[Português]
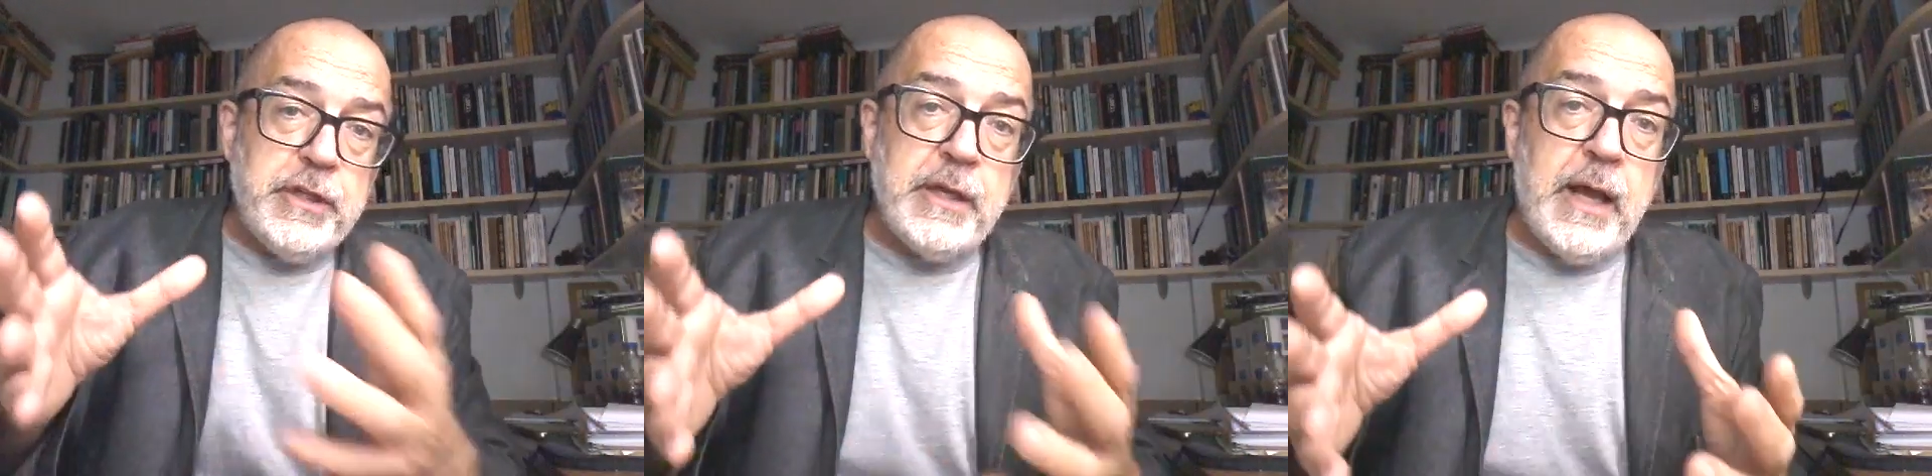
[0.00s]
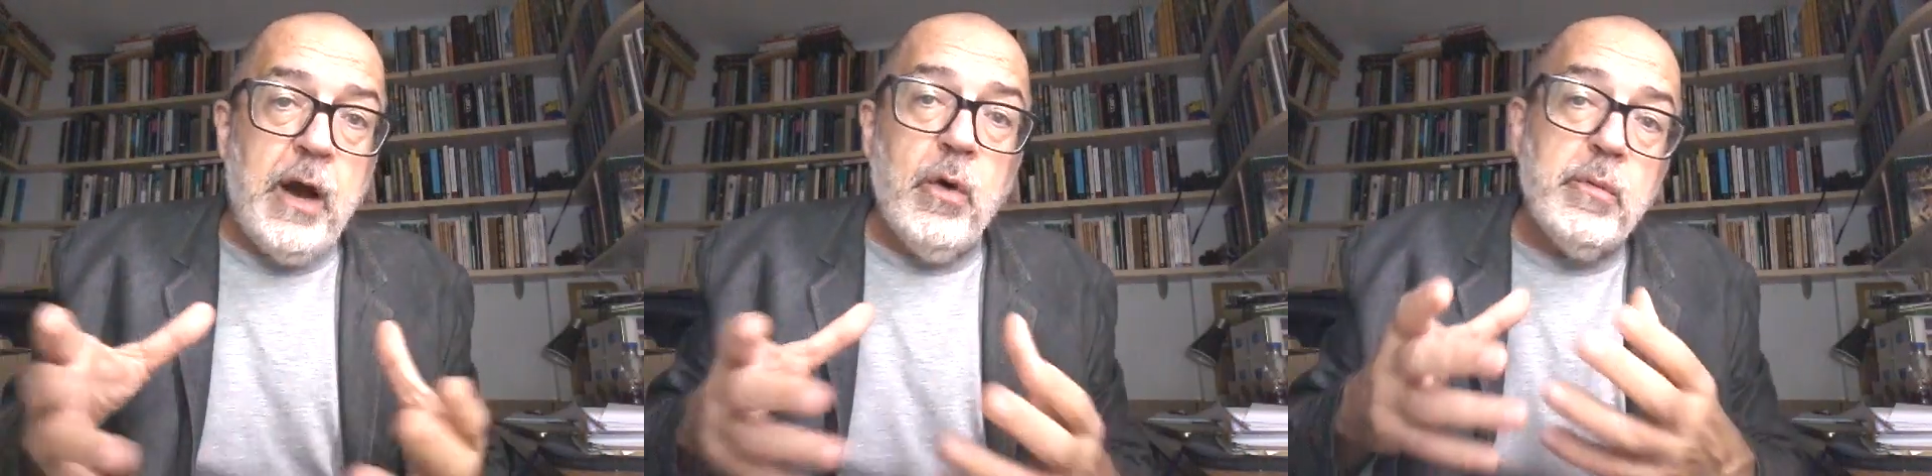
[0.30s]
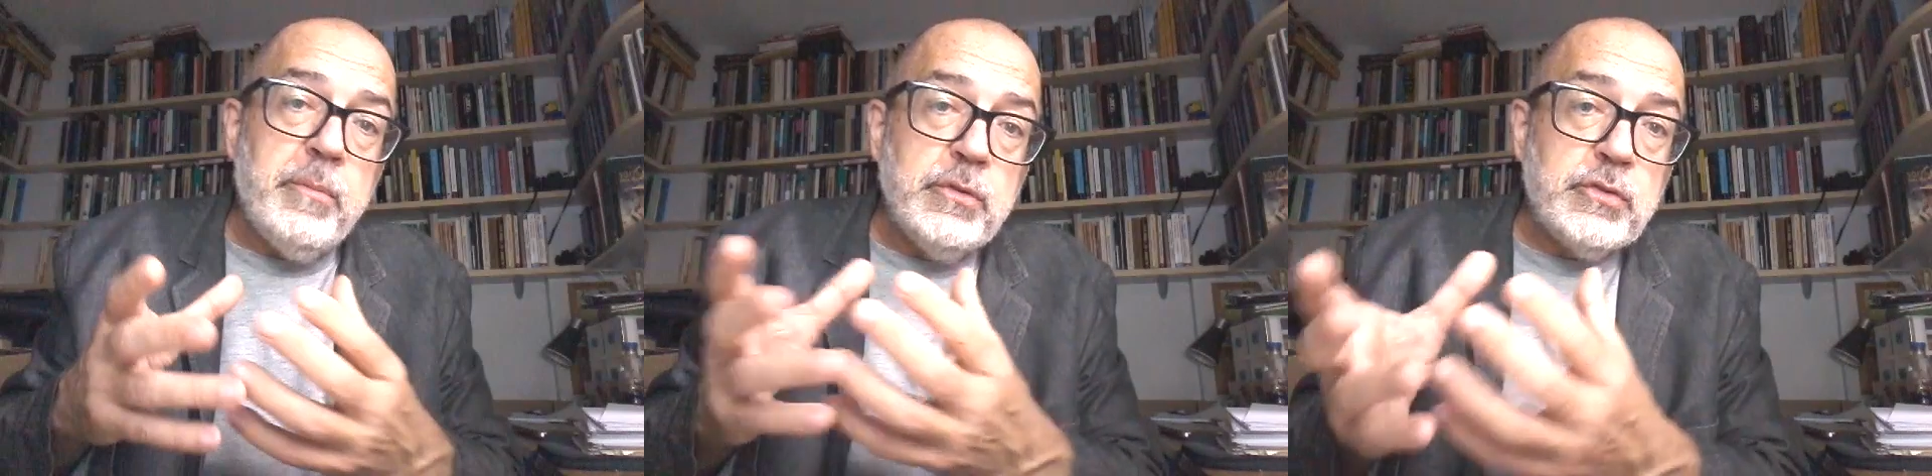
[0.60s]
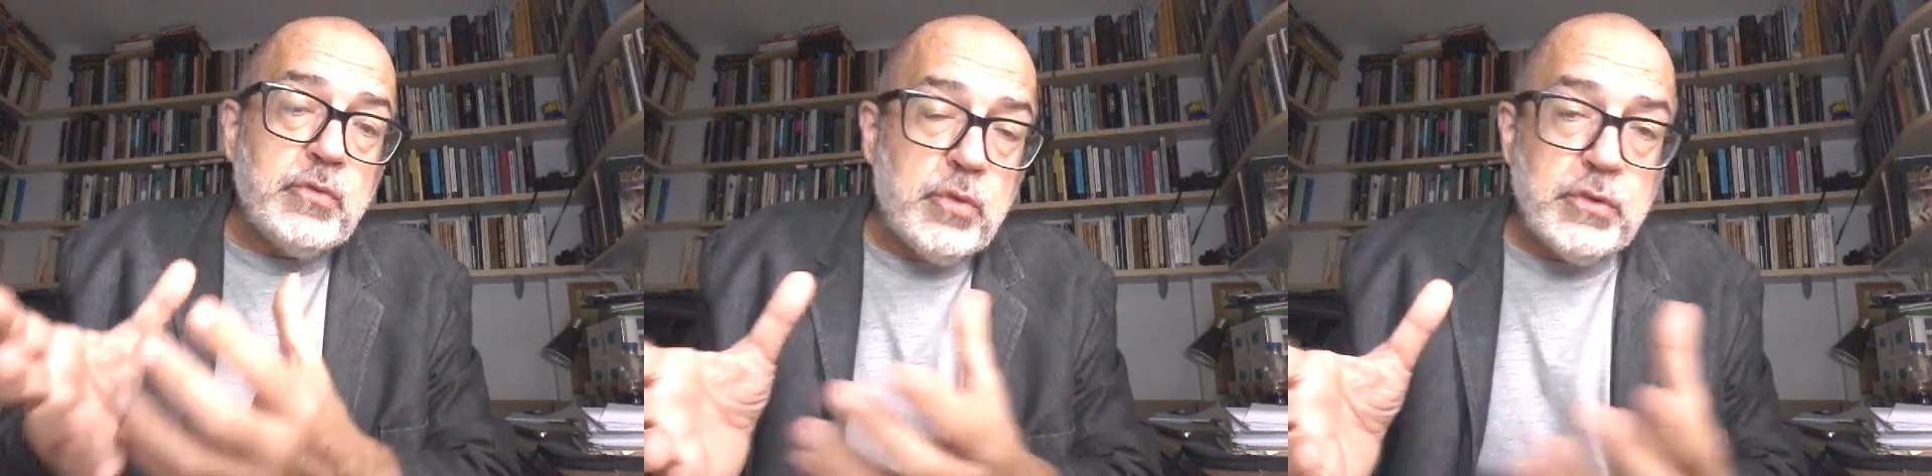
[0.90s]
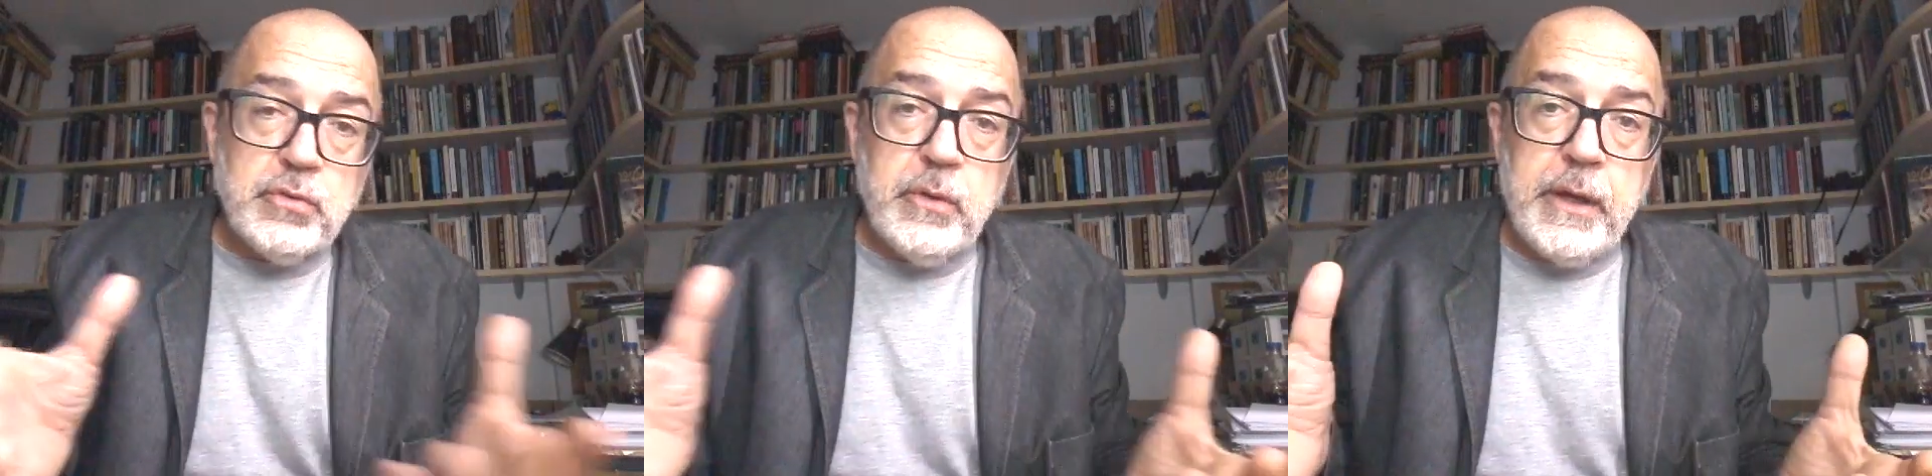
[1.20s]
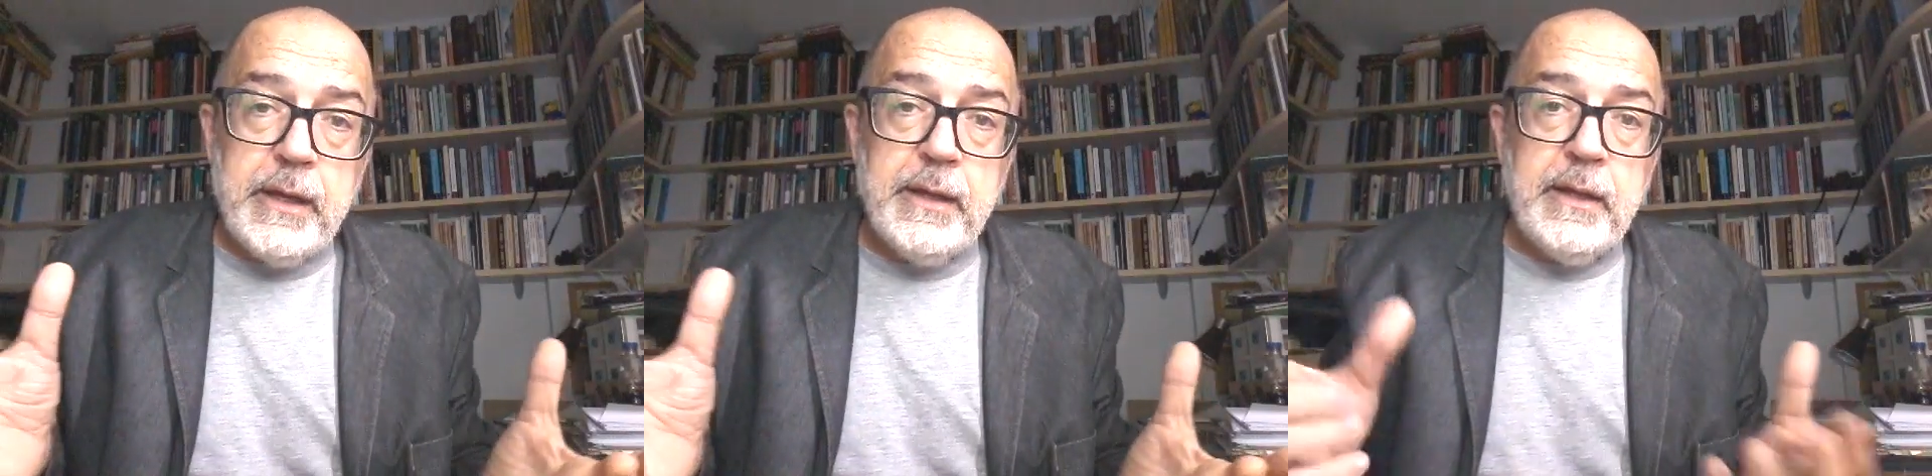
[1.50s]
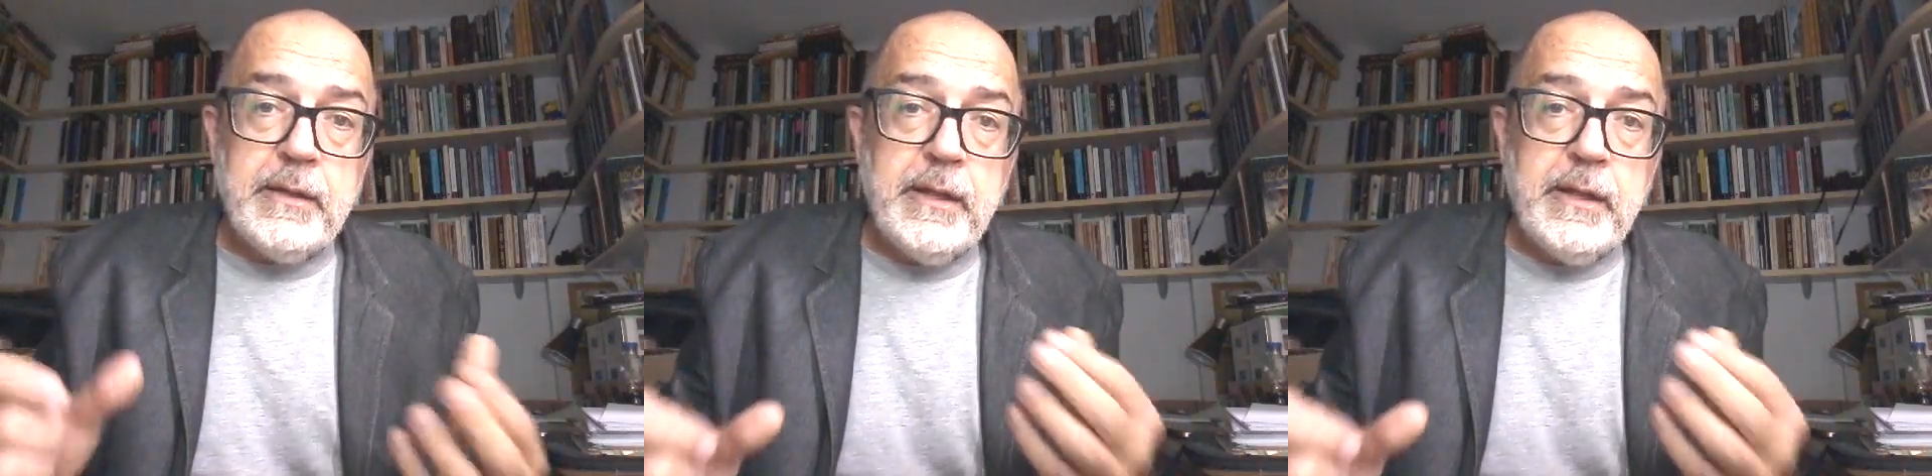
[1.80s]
geral o discurso é,